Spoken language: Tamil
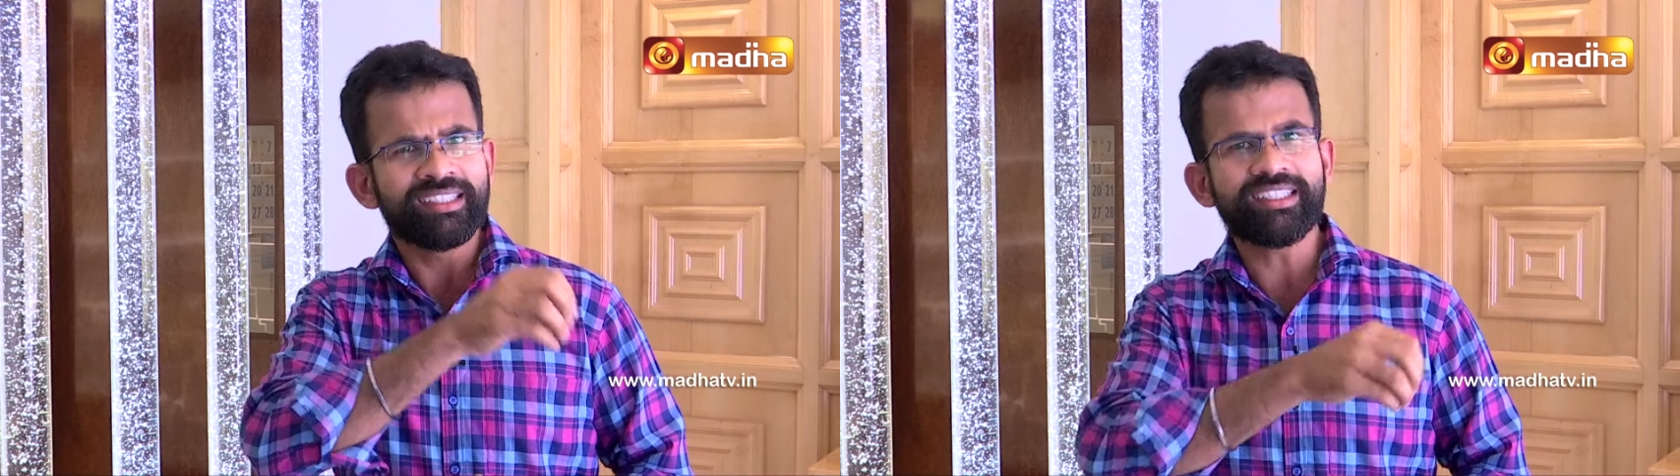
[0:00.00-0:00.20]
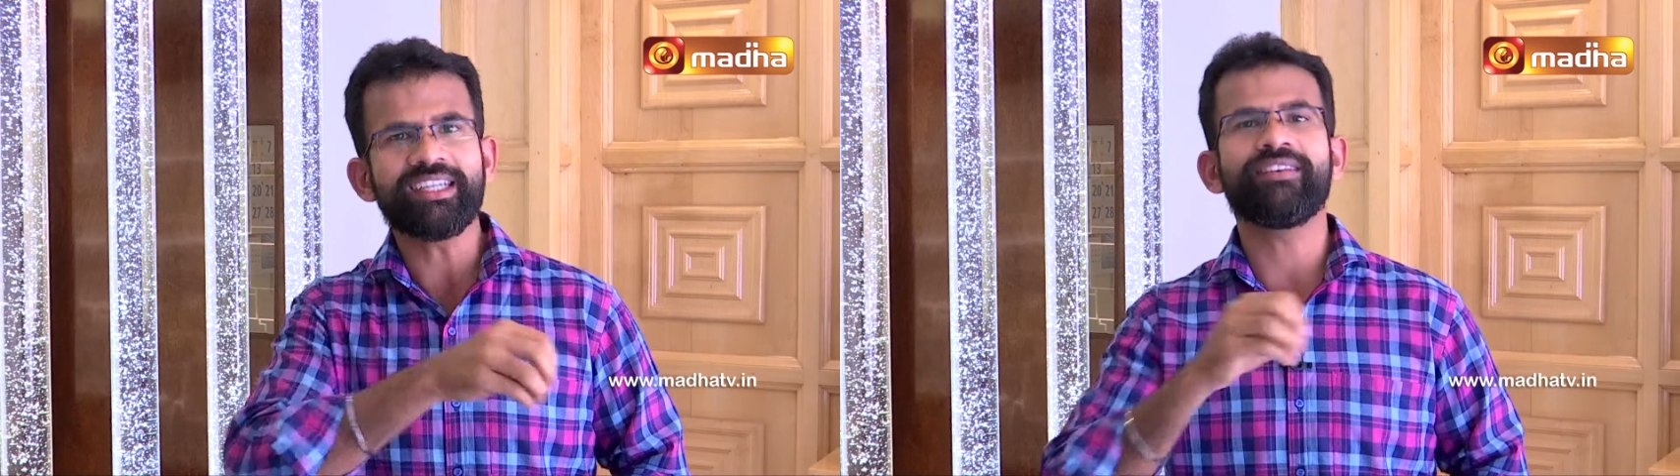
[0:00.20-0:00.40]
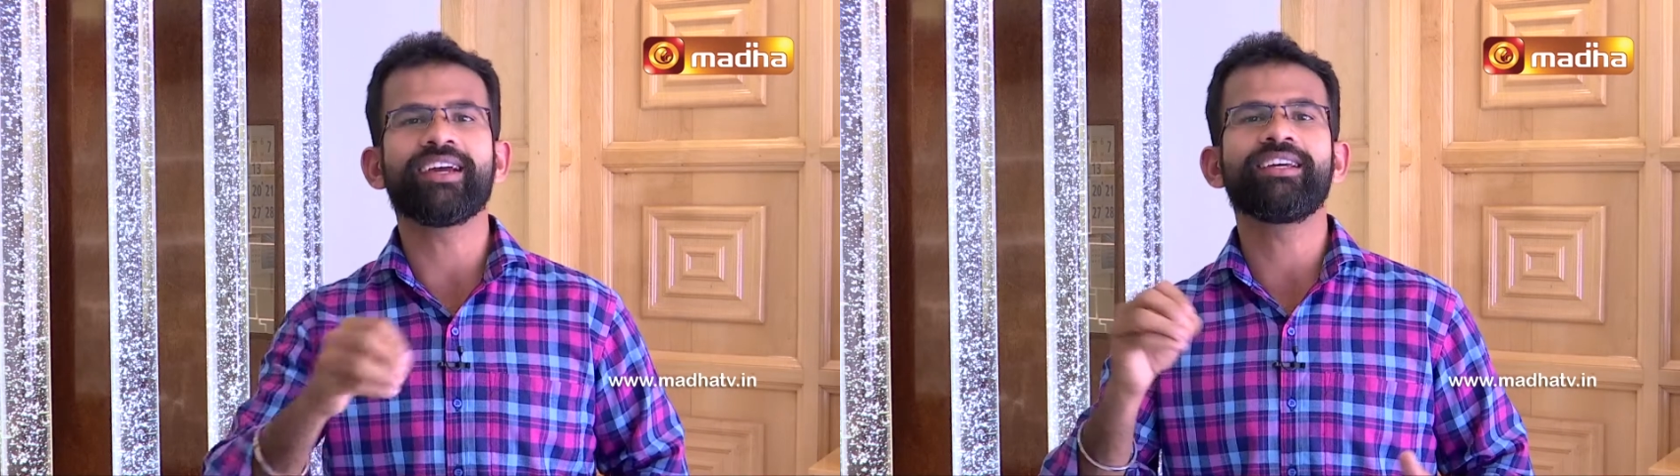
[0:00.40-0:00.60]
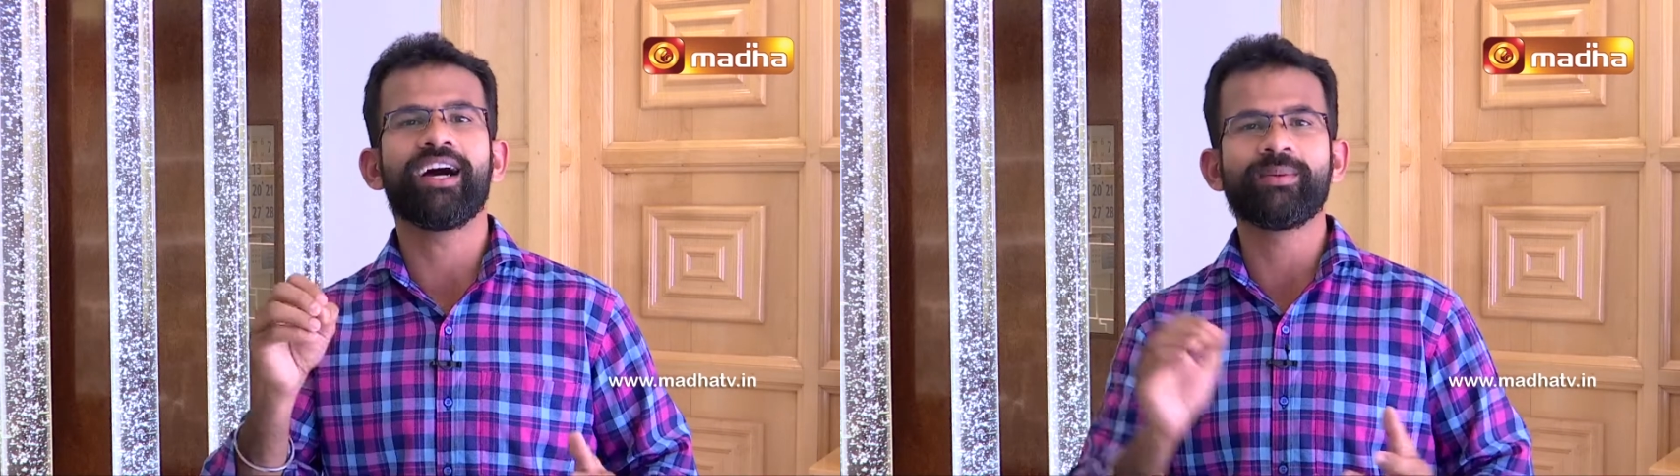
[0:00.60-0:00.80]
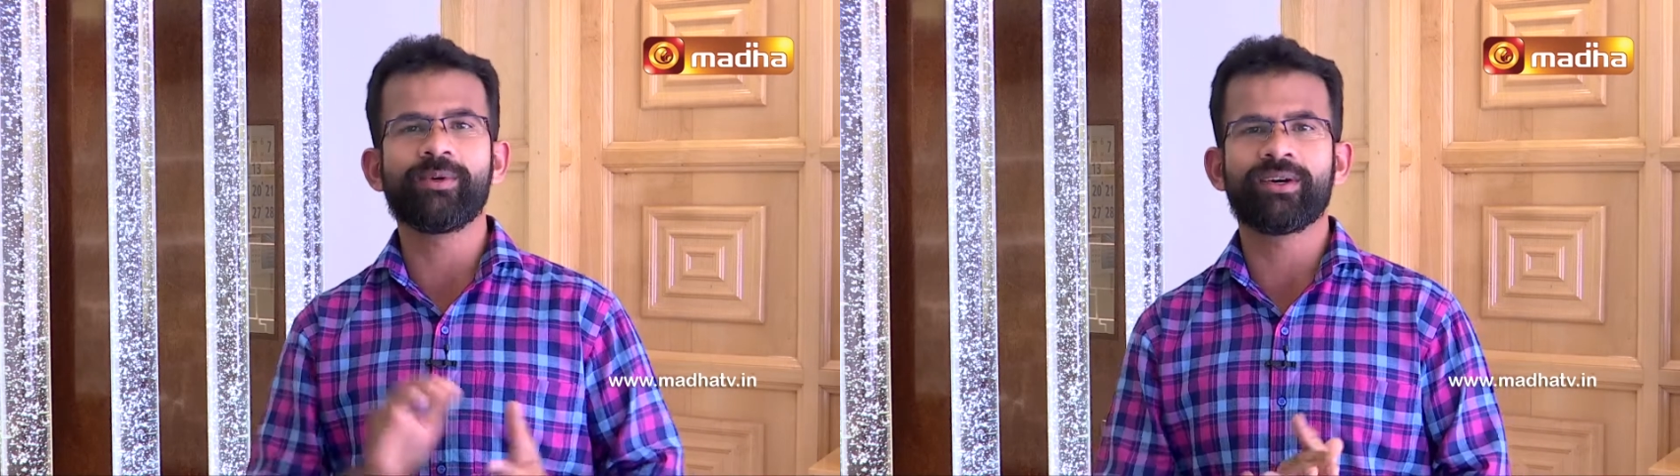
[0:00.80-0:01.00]
சின்ன வயது
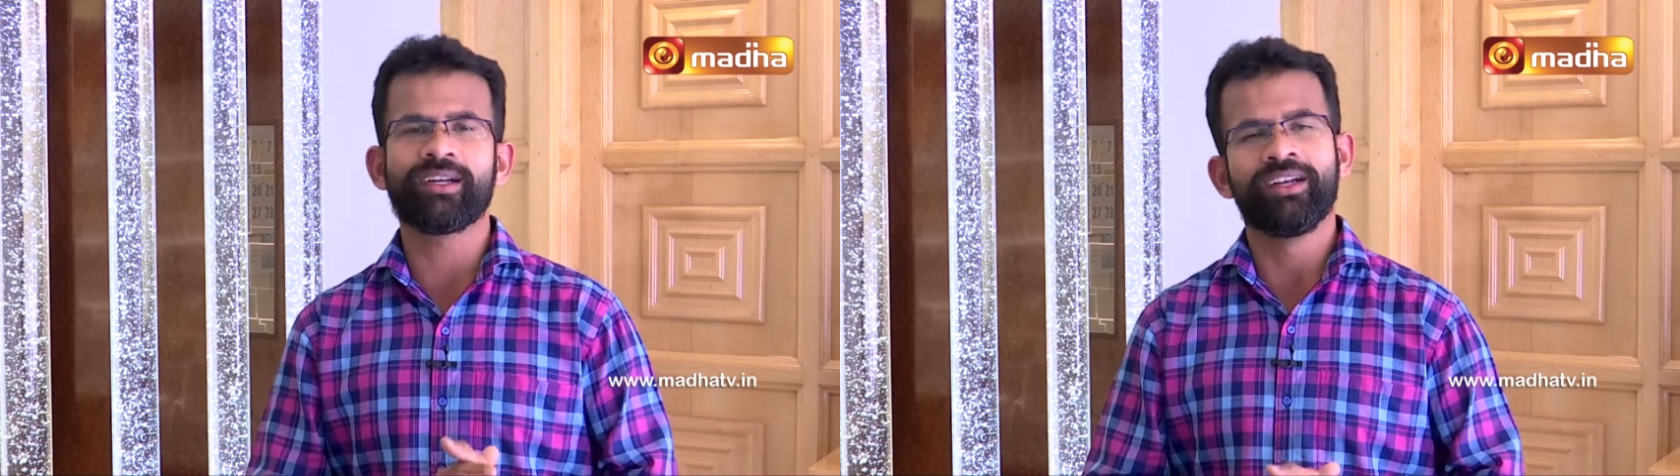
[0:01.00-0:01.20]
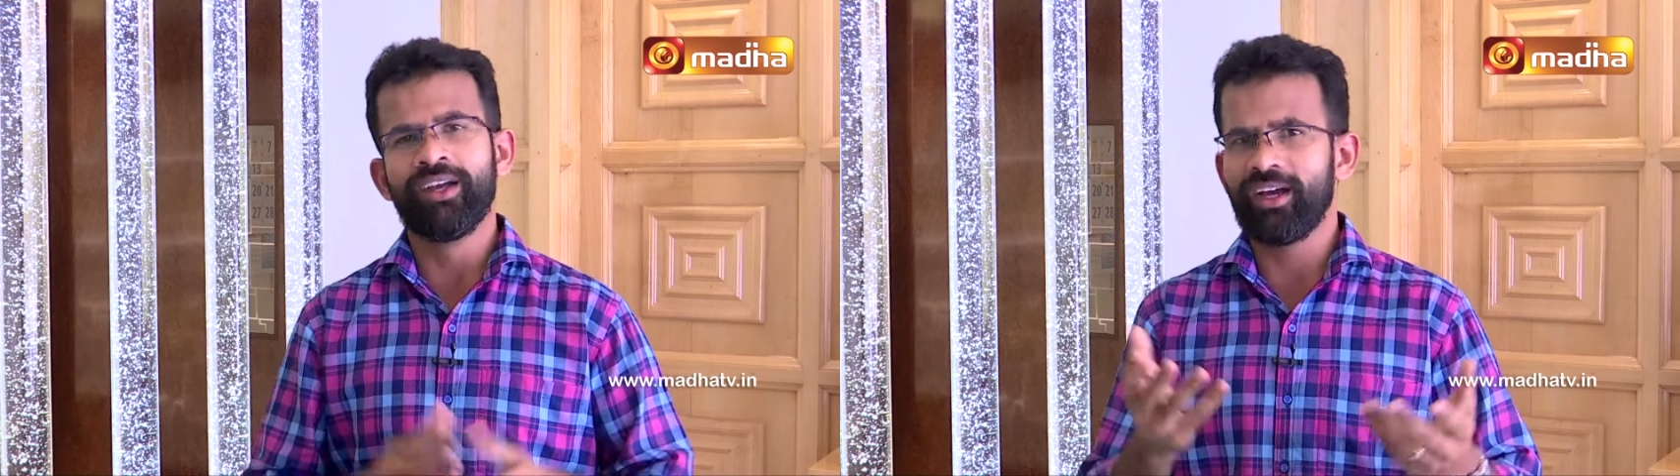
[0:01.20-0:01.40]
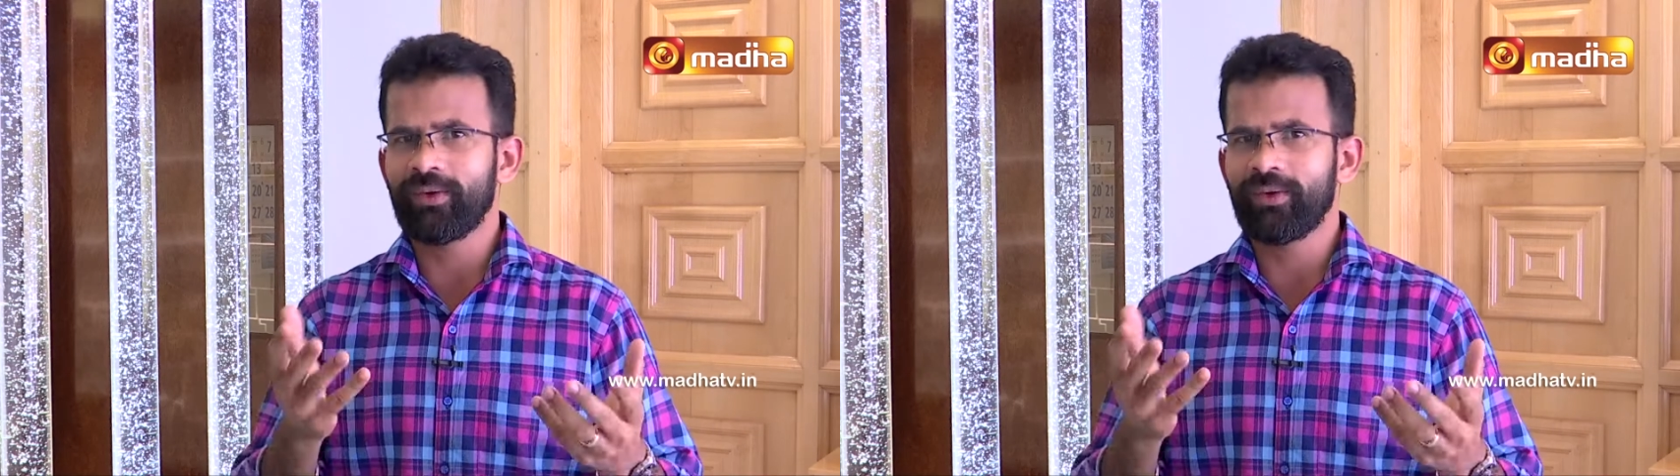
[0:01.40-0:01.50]
அனுபவங்கள்